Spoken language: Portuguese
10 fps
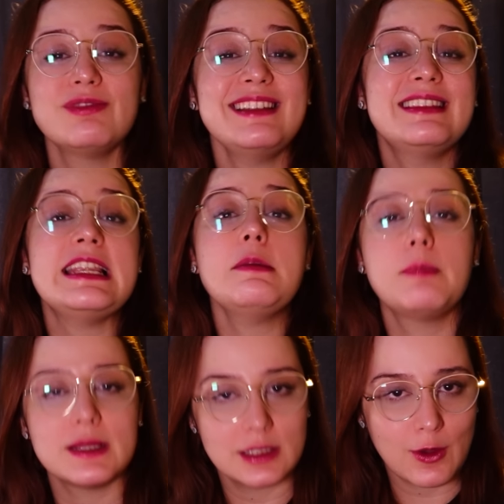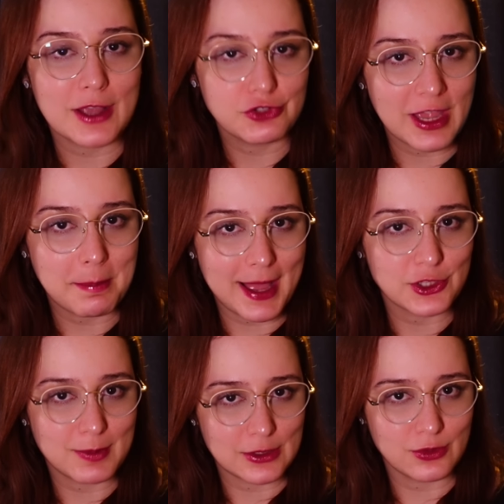não tem tripas, que eu acho que é a
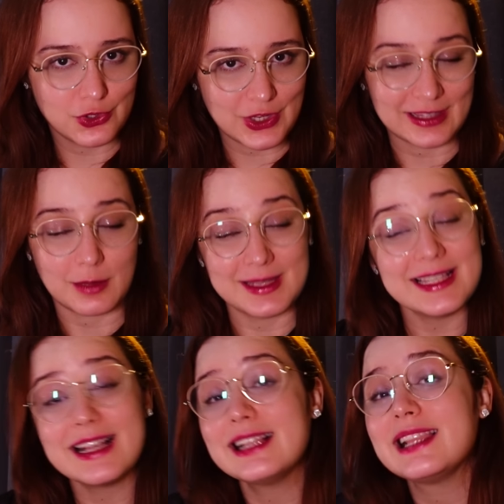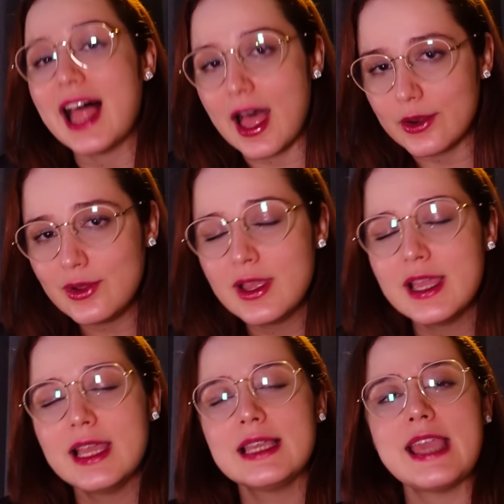parte mais nojenta. Mas é claro
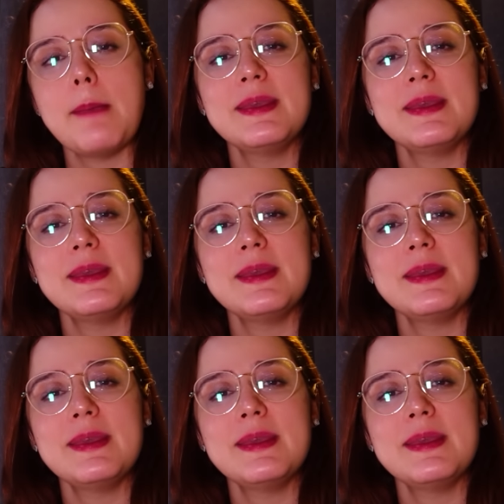que é